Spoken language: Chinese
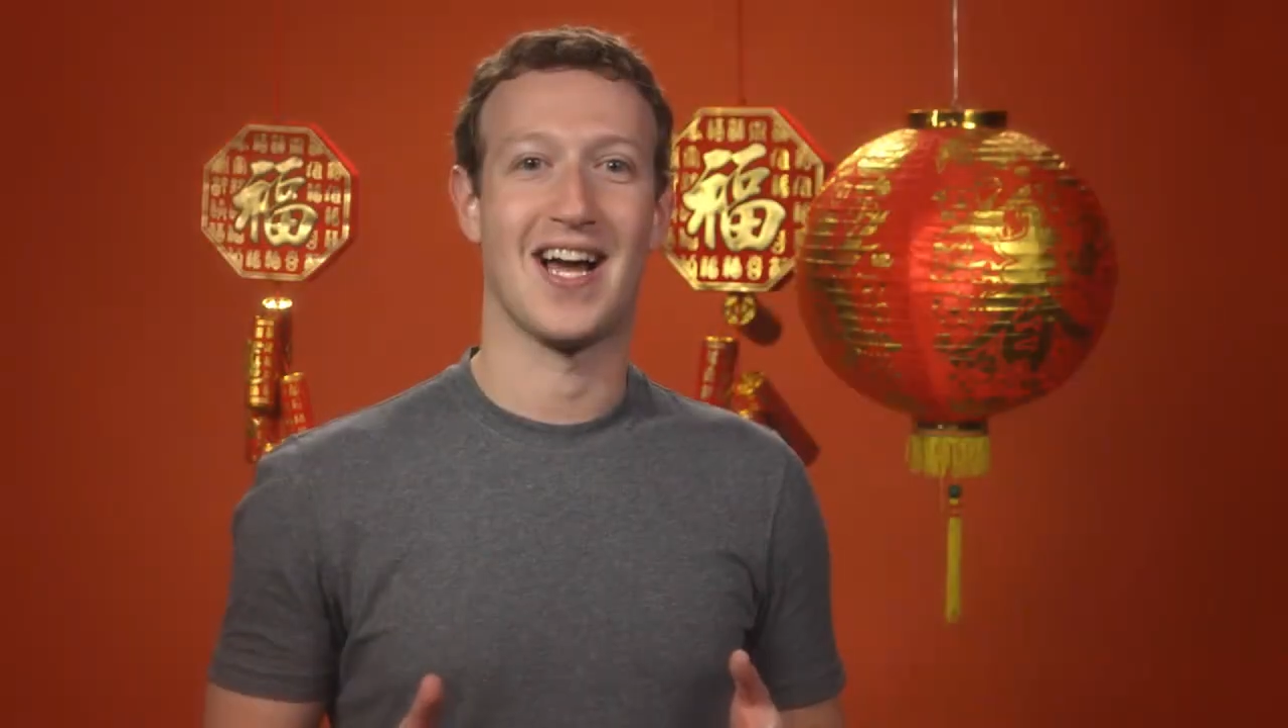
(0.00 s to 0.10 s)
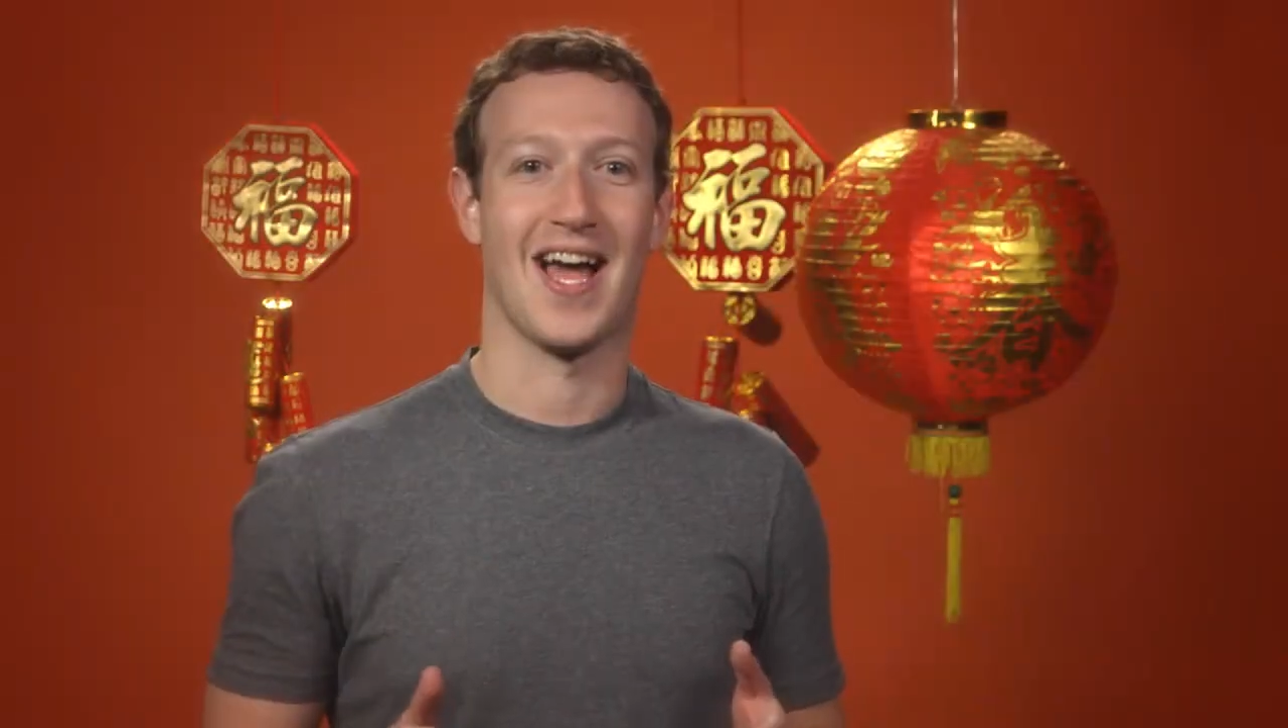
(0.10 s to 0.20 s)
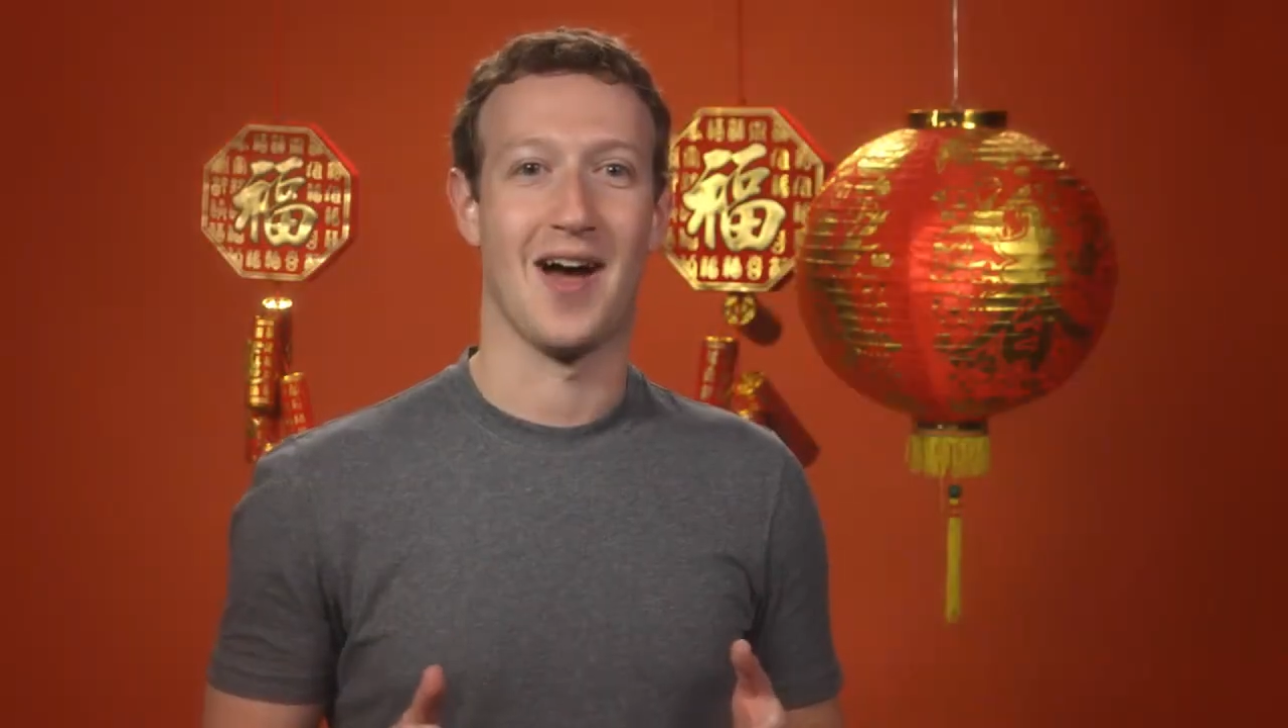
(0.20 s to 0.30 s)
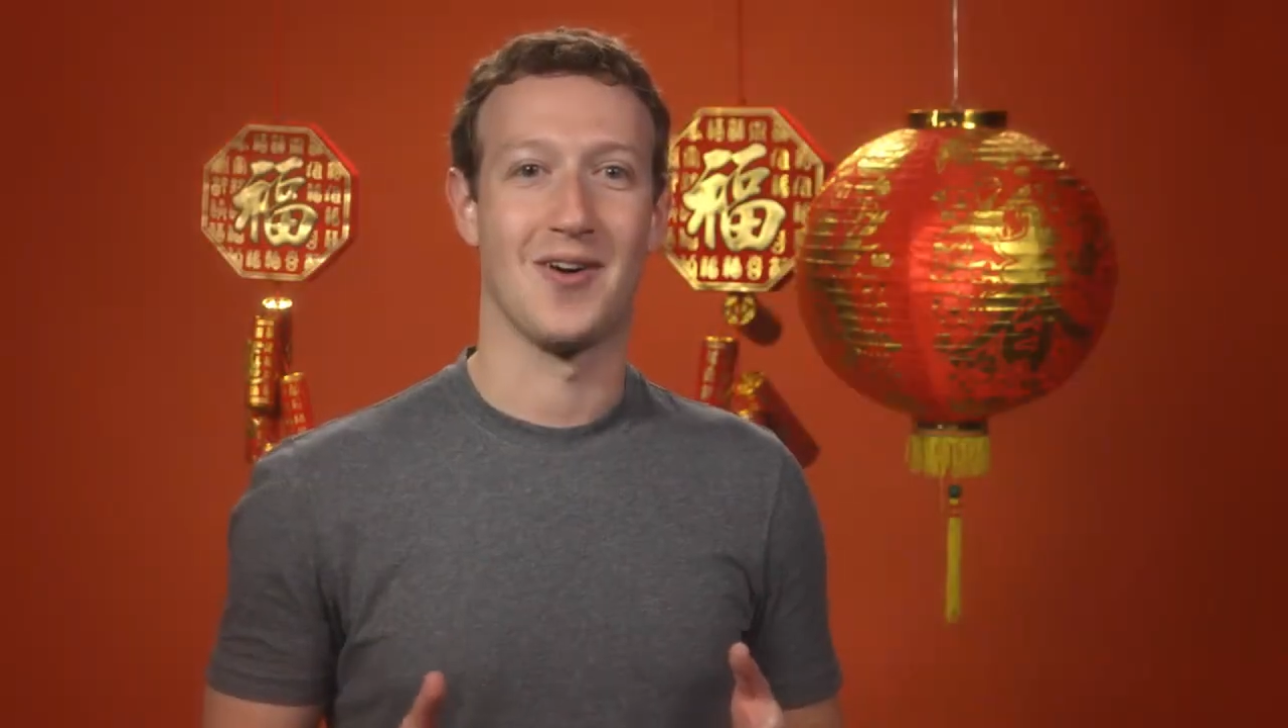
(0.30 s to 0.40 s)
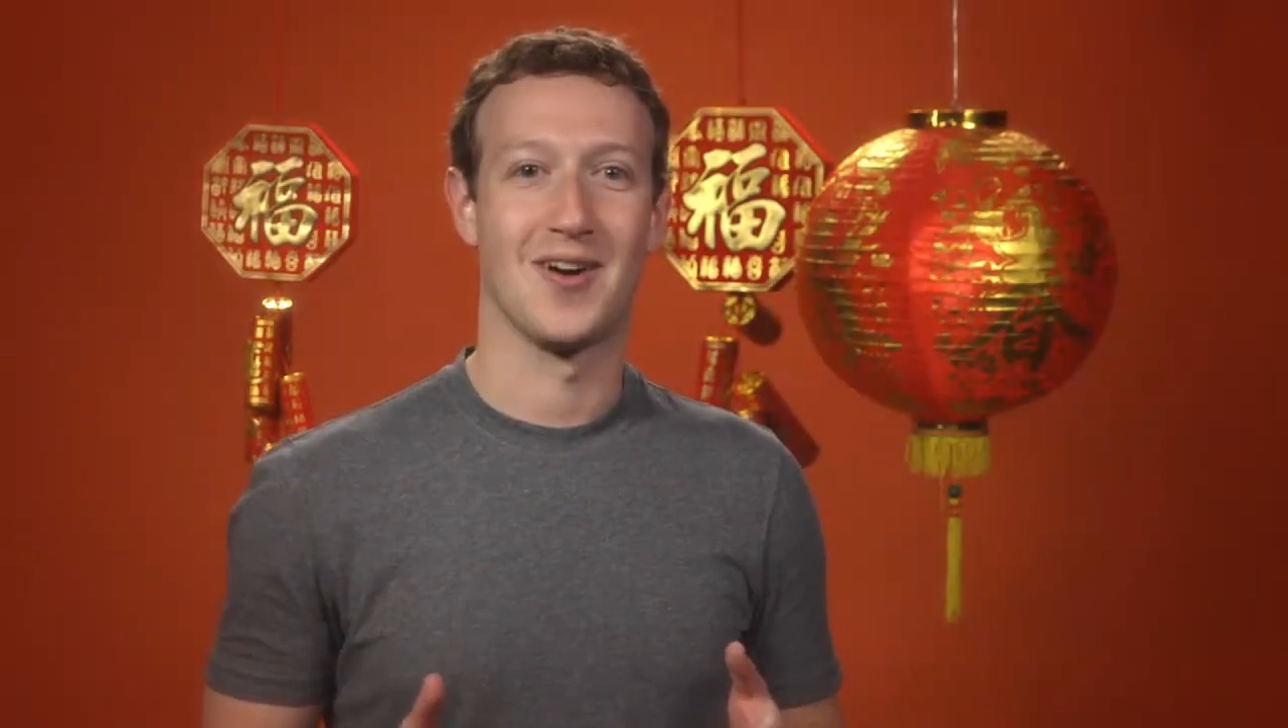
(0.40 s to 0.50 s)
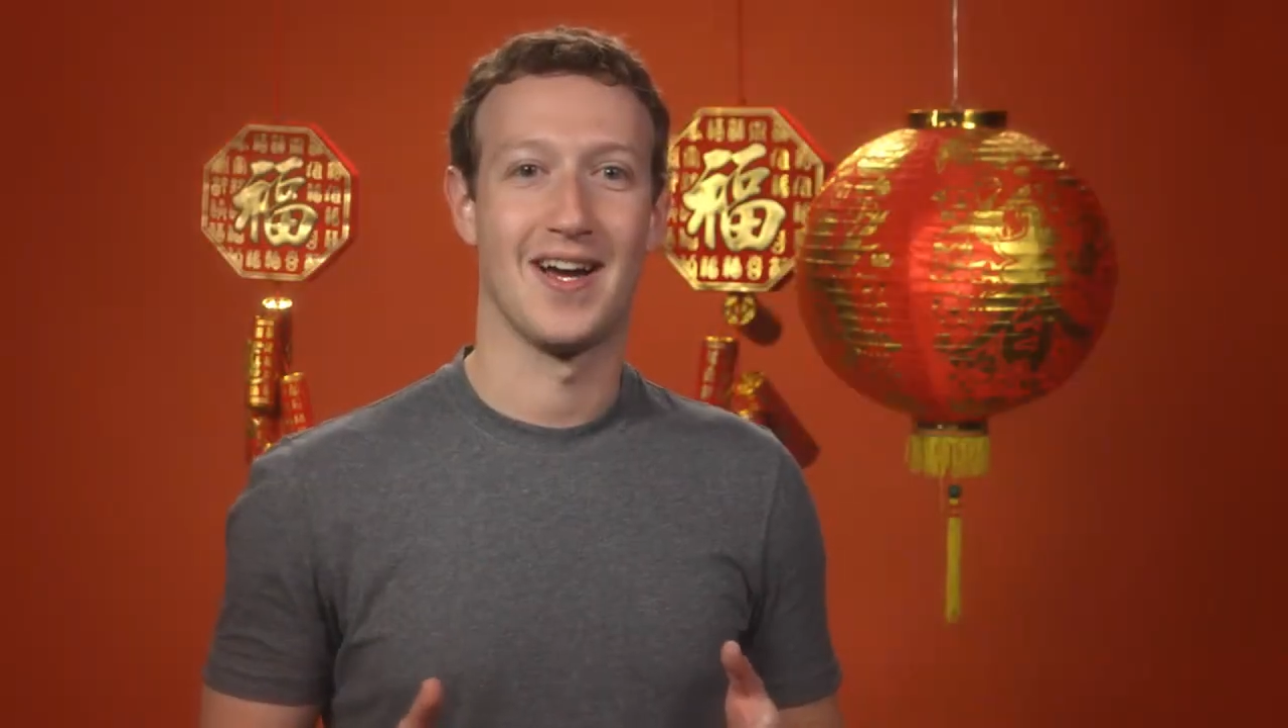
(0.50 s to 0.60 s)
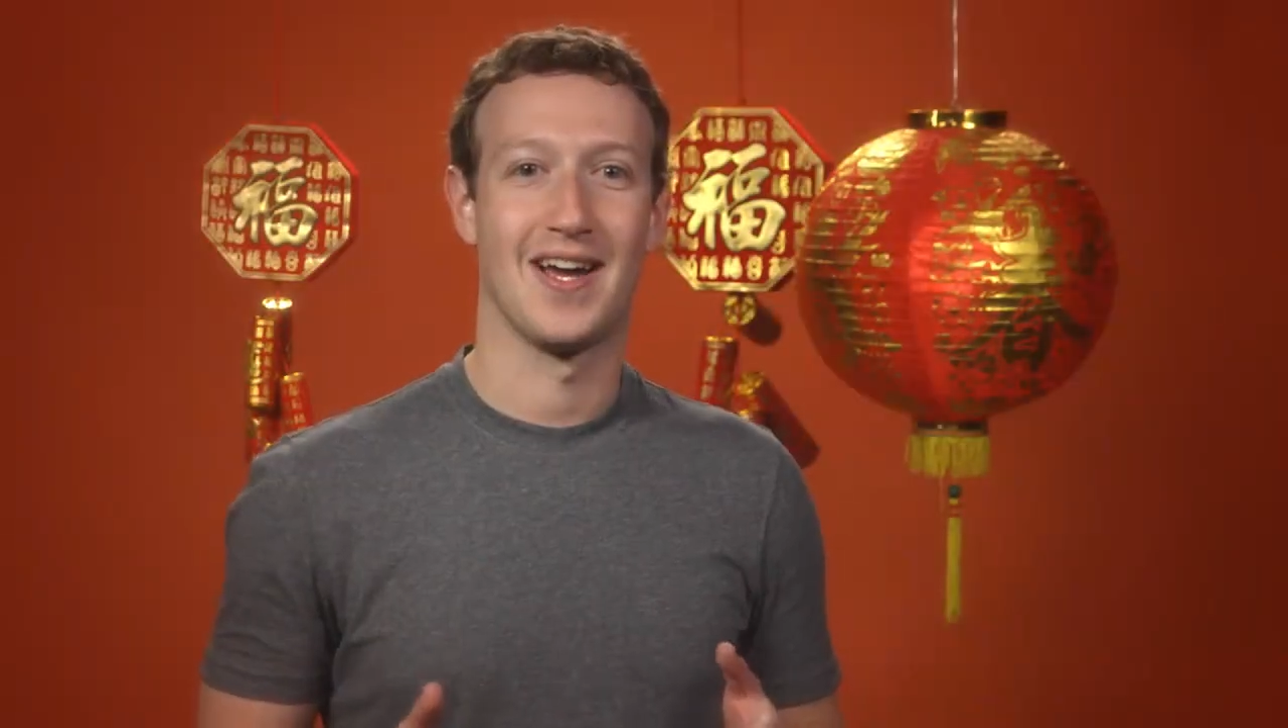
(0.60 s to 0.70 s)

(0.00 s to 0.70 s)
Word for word: 好，